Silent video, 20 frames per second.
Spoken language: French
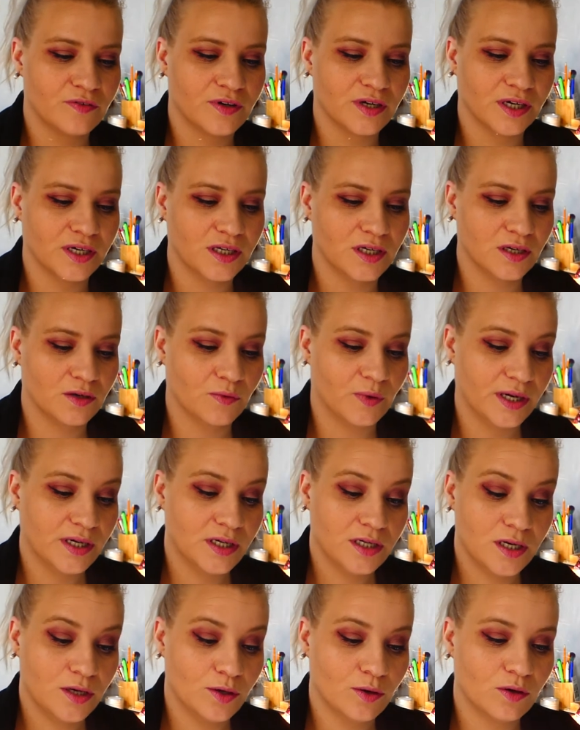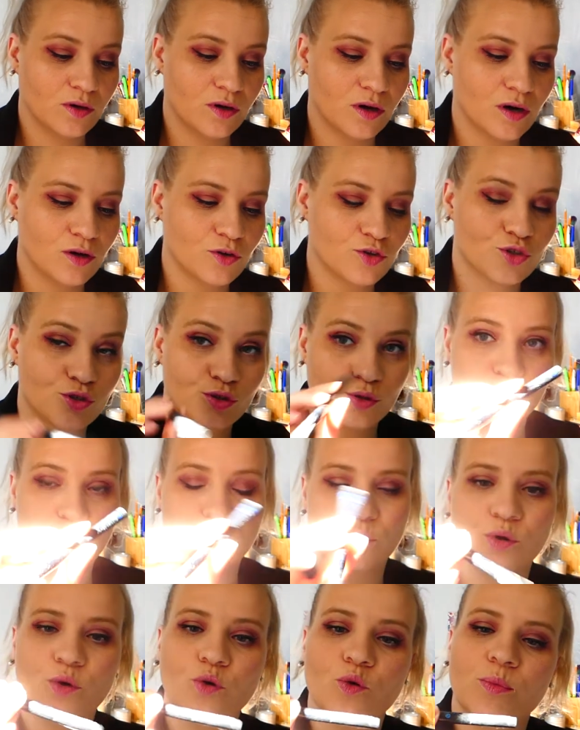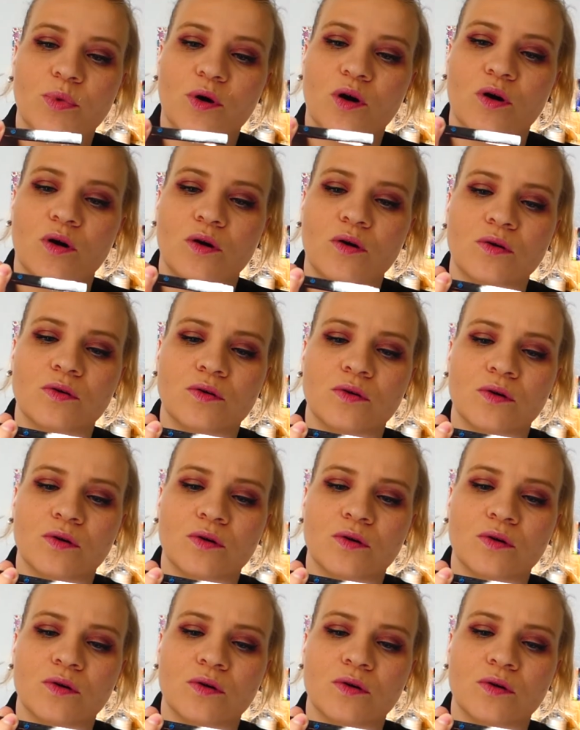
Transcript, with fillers: enfin qu'il y, ouais, qu'il y a encore, je le reprends